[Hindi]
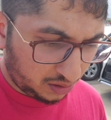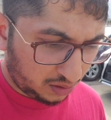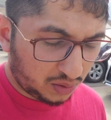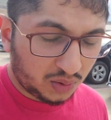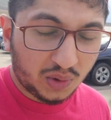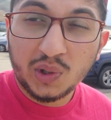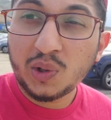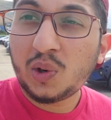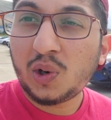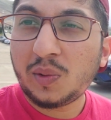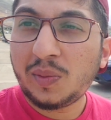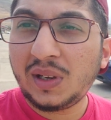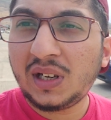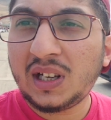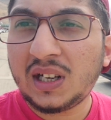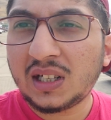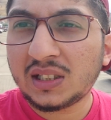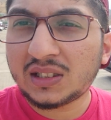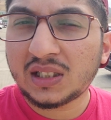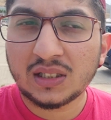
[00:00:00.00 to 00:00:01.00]
कोई और भी
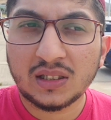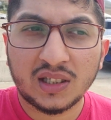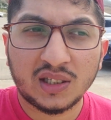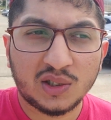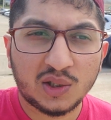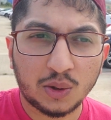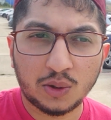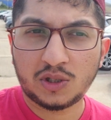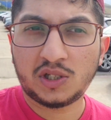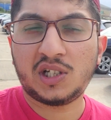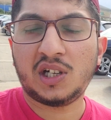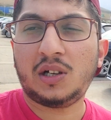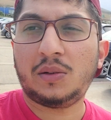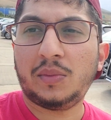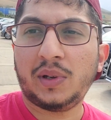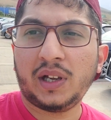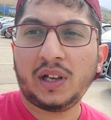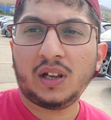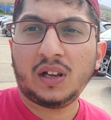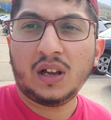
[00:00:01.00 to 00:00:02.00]
लेना चाहता है जॉर्जिया
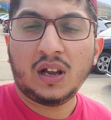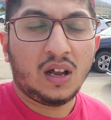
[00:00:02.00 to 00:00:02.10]
में